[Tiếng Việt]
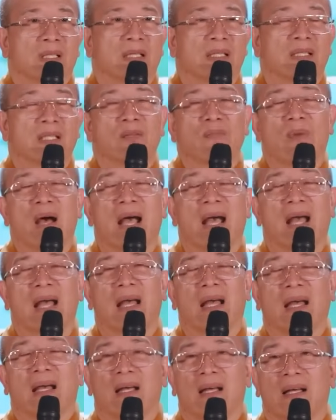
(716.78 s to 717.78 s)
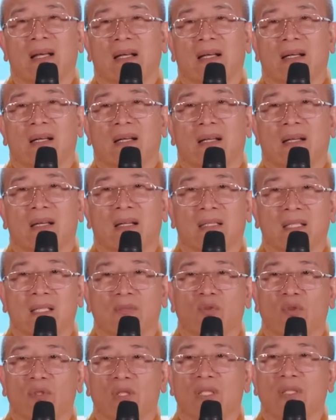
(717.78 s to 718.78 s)
Cái thứ ba là
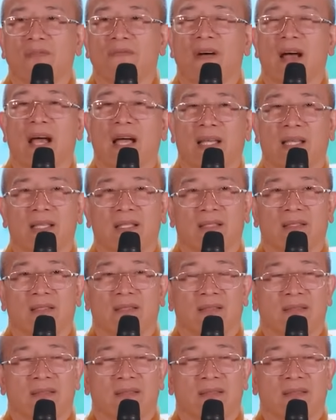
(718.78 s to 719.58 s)
người phụ nữ phải